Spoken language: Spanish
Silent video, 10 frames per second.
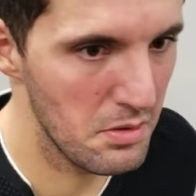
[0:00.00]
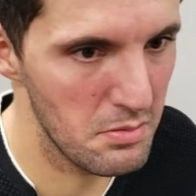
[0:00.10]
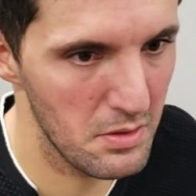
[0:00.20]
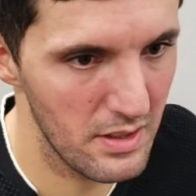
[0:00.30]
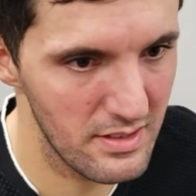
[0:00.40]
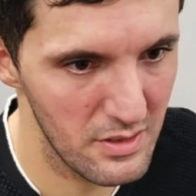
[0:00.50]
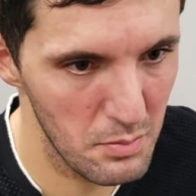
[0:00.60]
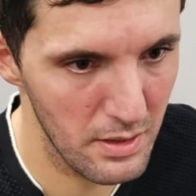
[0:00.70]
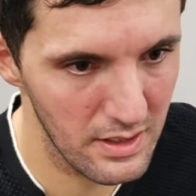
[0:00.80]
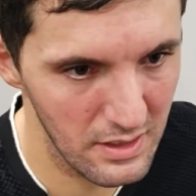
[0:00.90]
pues bueno, ha sido
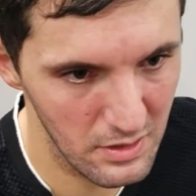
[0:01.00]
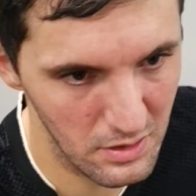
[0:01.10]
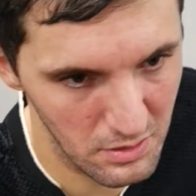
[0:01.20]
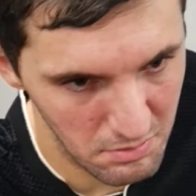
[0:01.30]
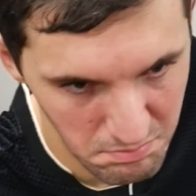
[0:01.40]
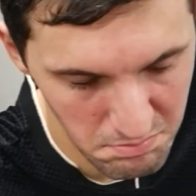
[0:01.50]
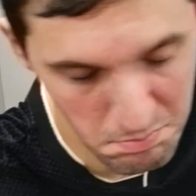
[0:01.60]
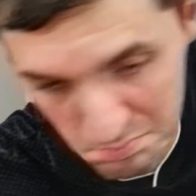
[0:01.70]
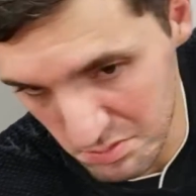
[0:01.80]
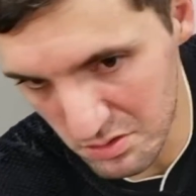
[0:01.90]
un partido
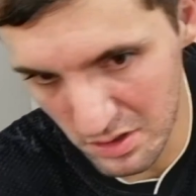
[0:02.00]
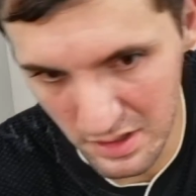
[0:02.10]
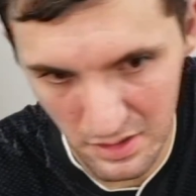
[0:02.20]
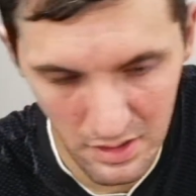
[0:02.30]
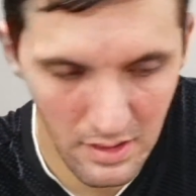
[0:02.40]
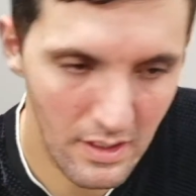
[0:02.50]
sólido,